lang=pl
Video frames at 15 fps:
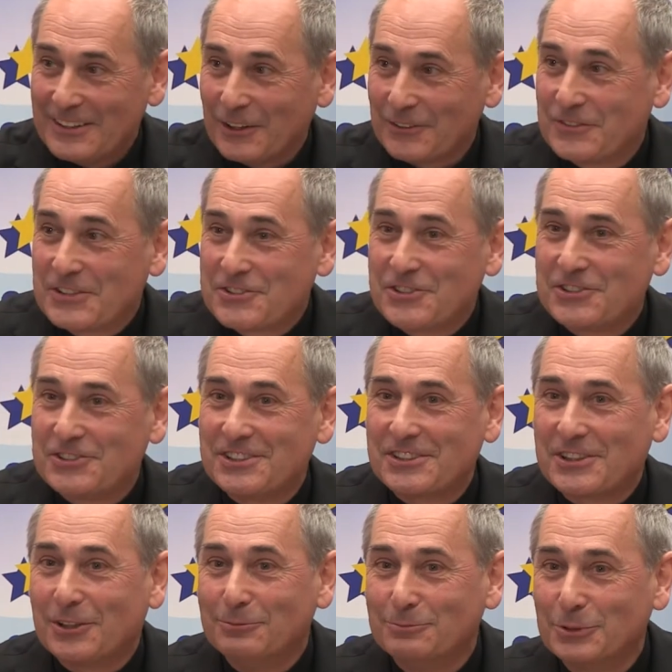wyczyścić
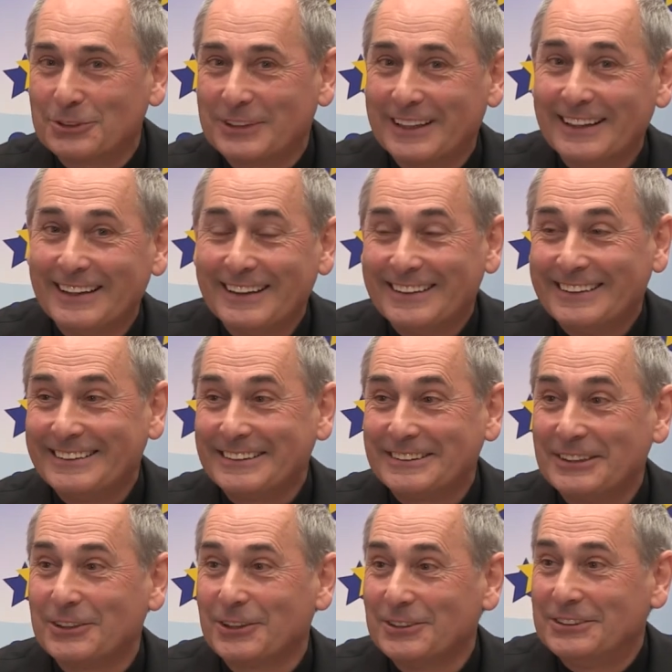komputer,
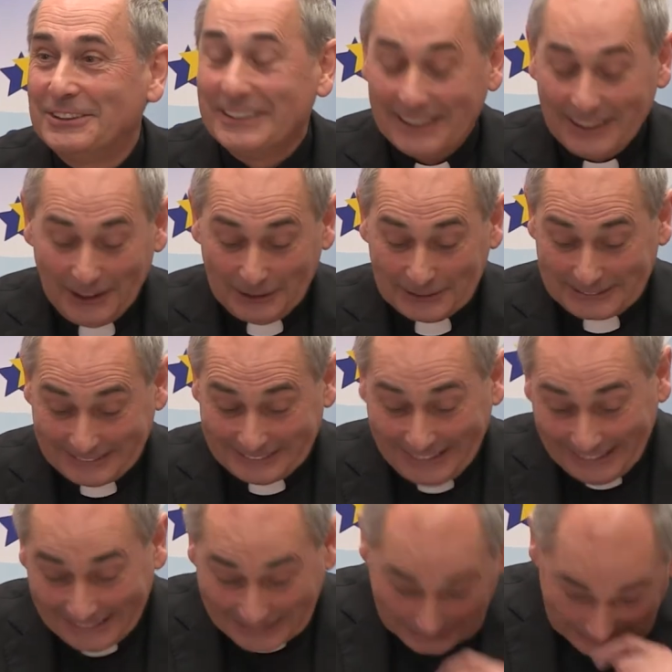jeśli chodzi o to. No
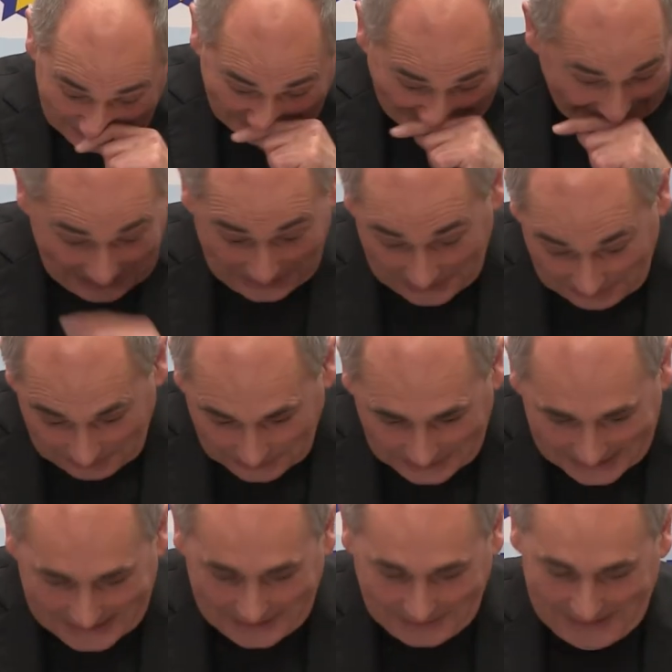ale
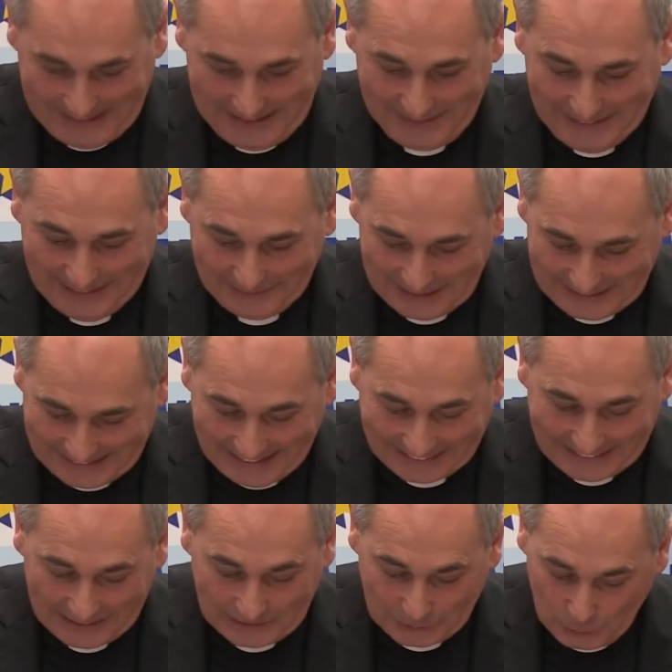jest festiwal, więc
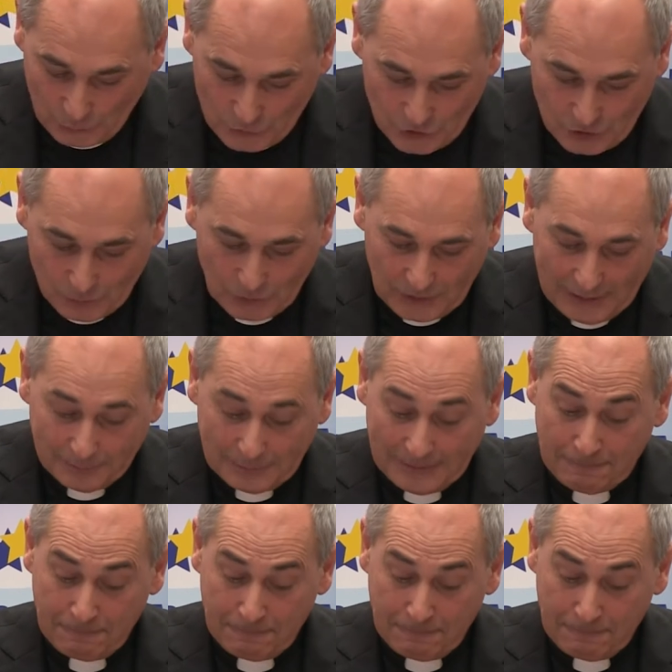nadal to utrzymujemy.